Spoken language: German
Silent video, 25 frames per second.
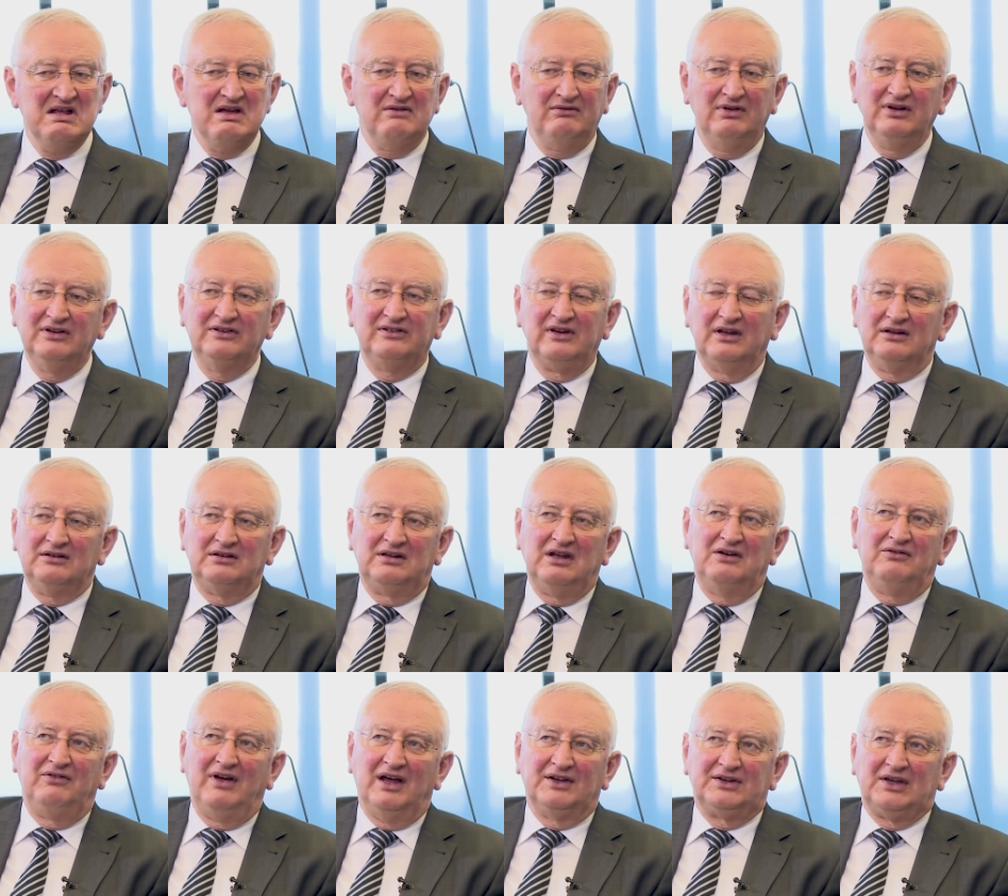Wenn sie
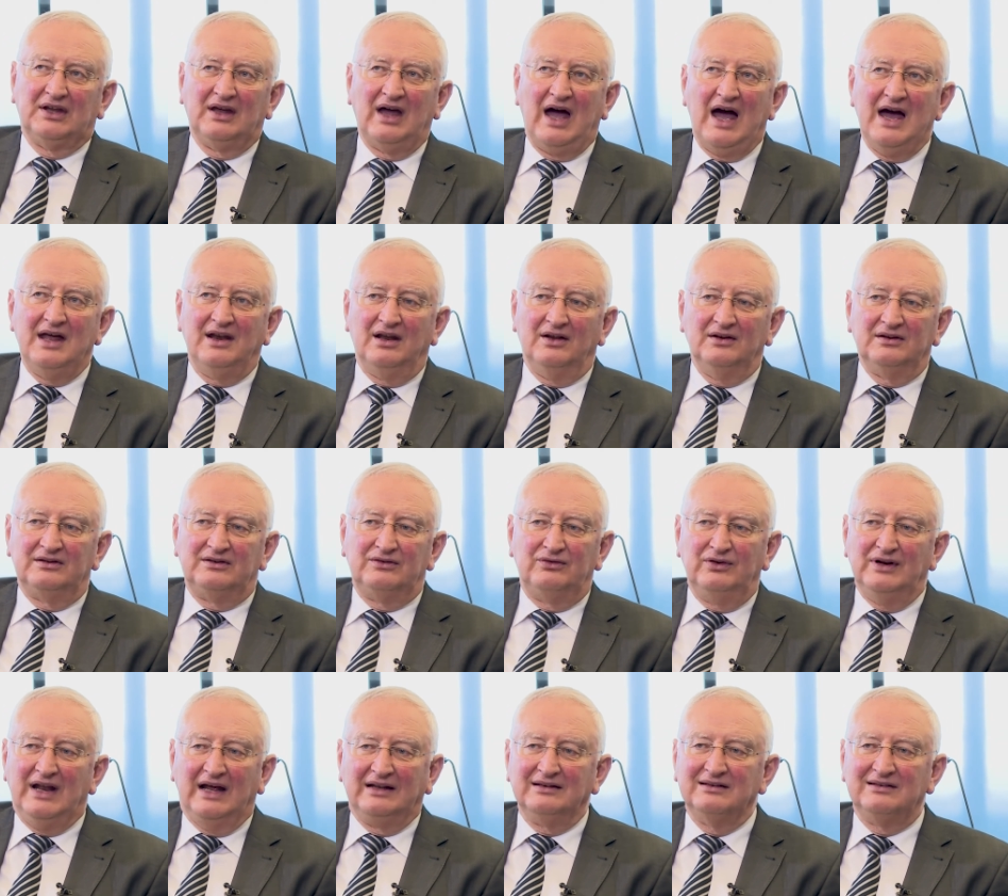den Wert eines
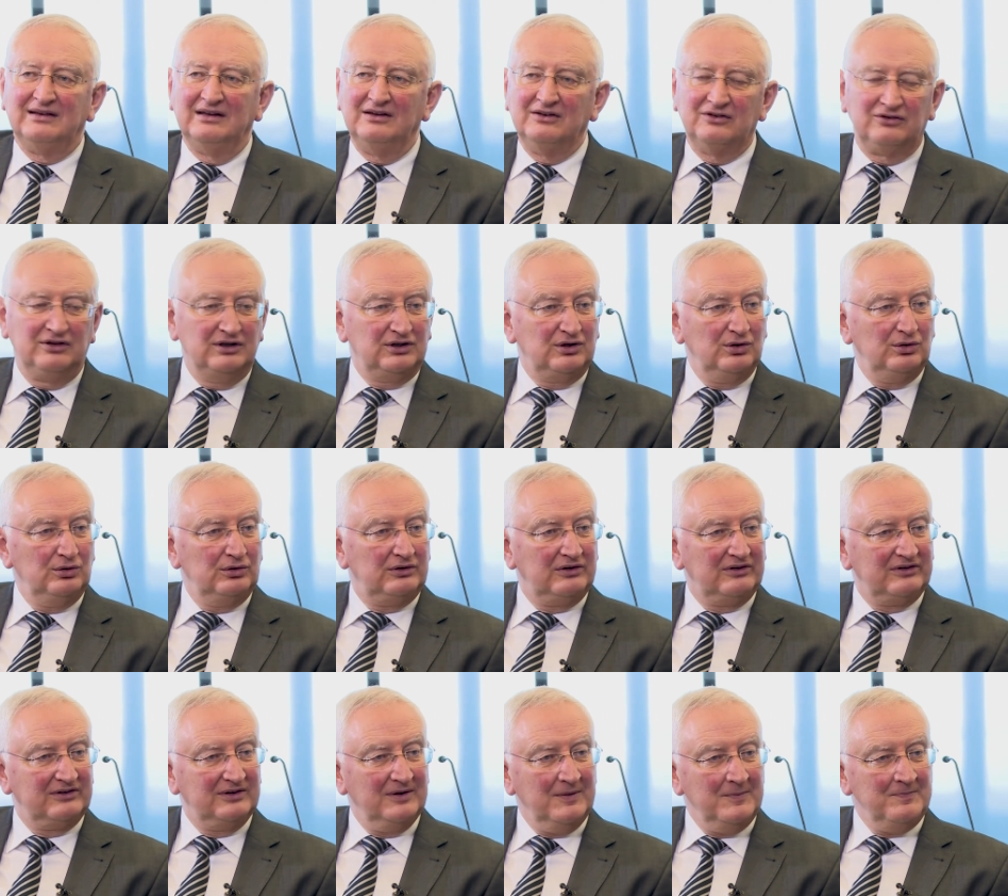
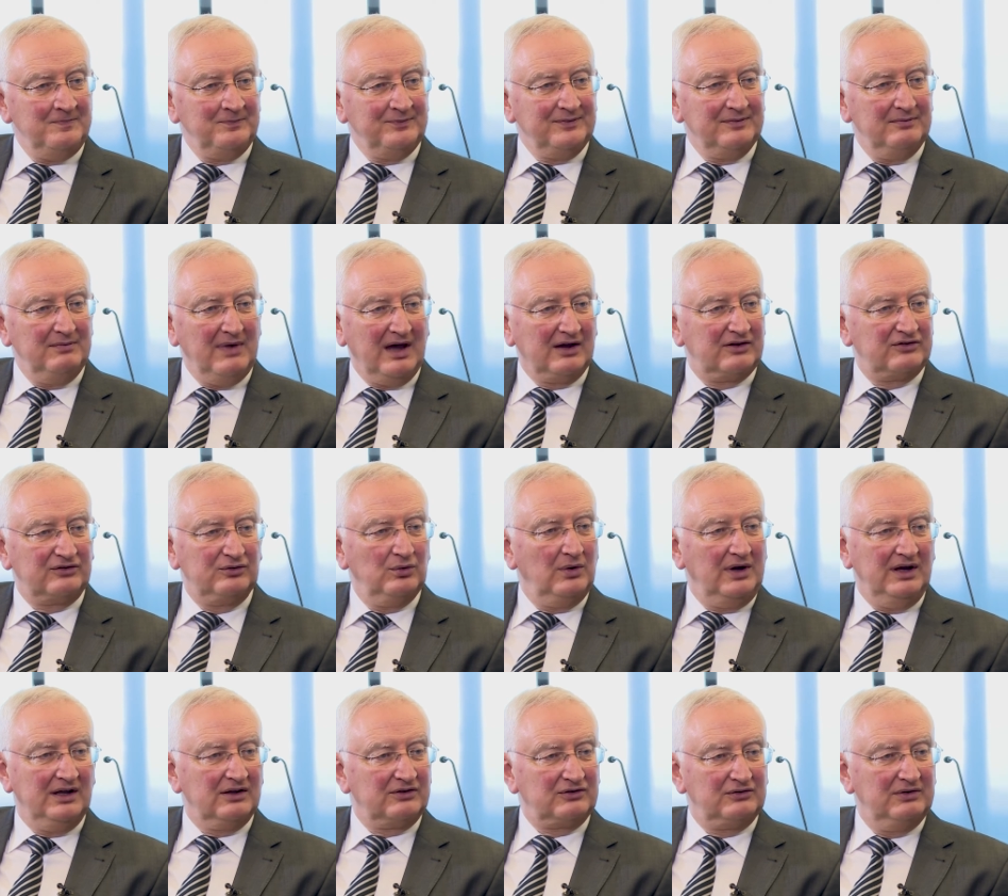Finanzinstituts merkst du
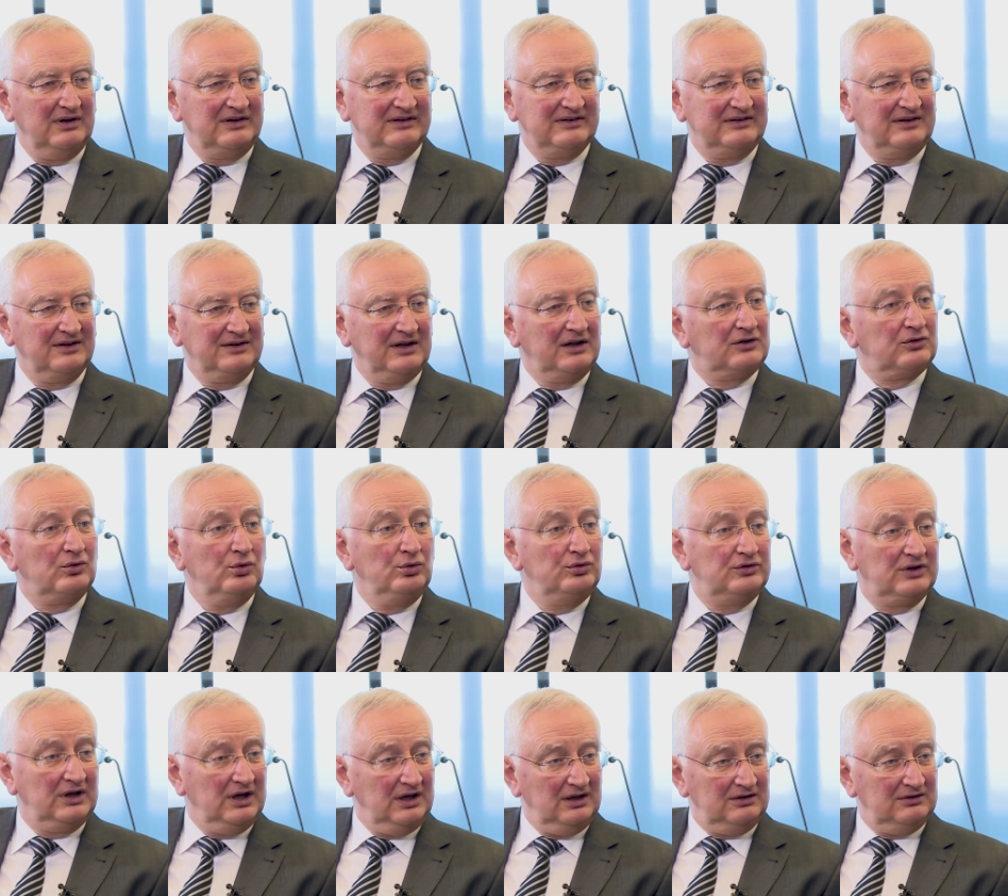erst, wenn es dir nicht
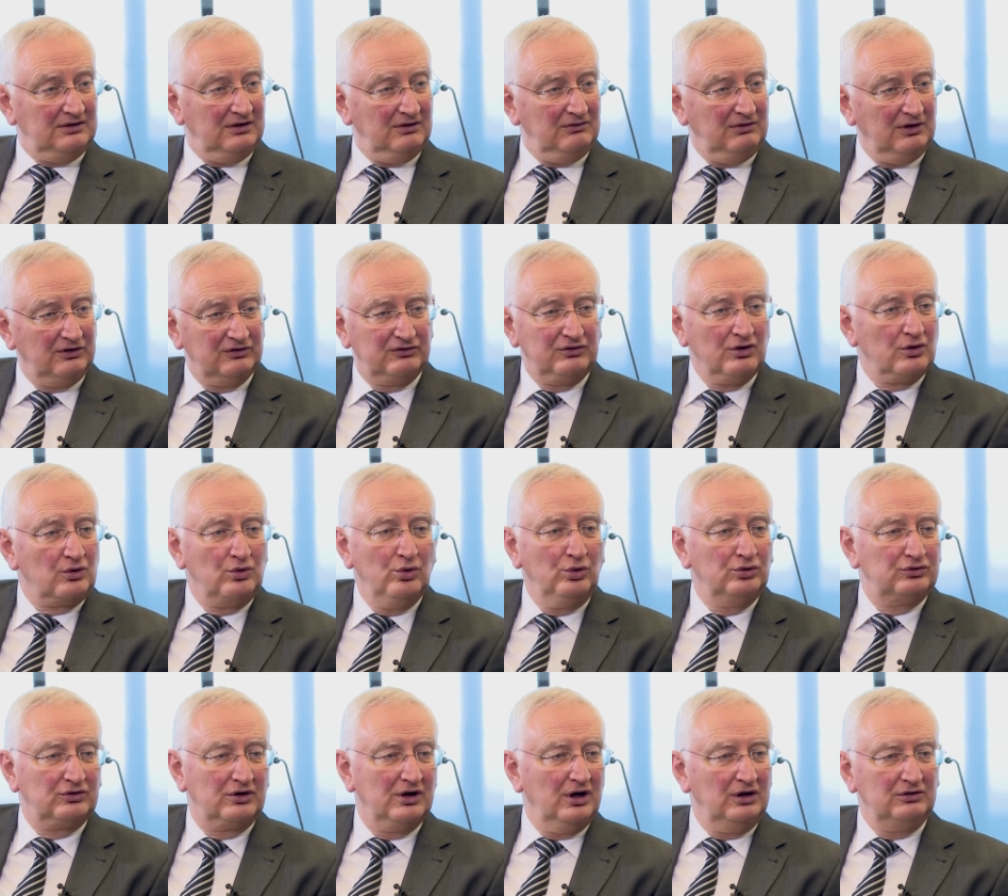gut geht. Wenn es dir
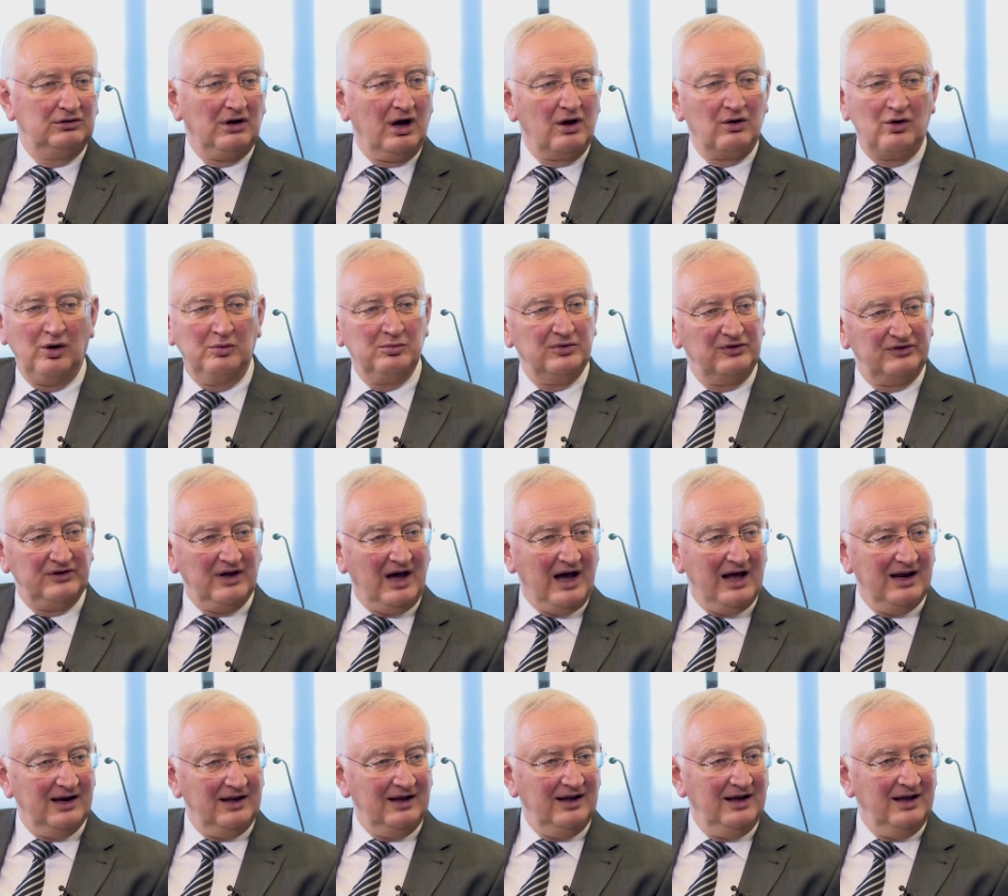gut geht, dann kommen sie
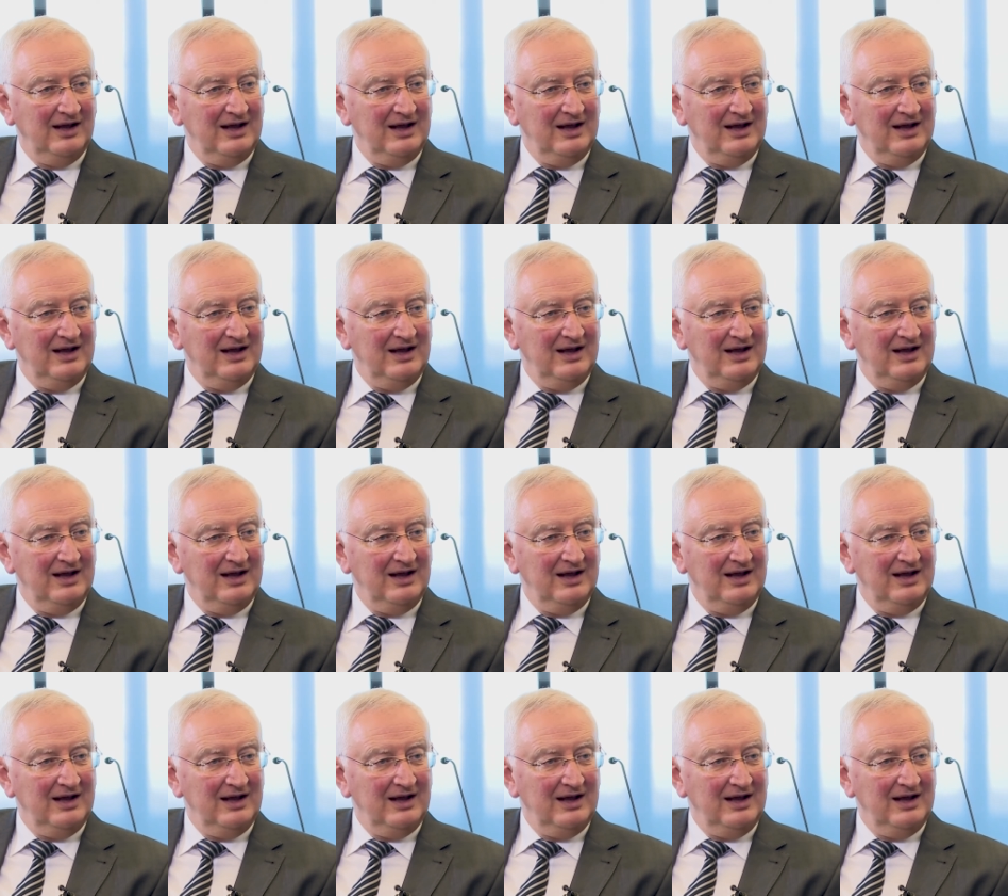alle.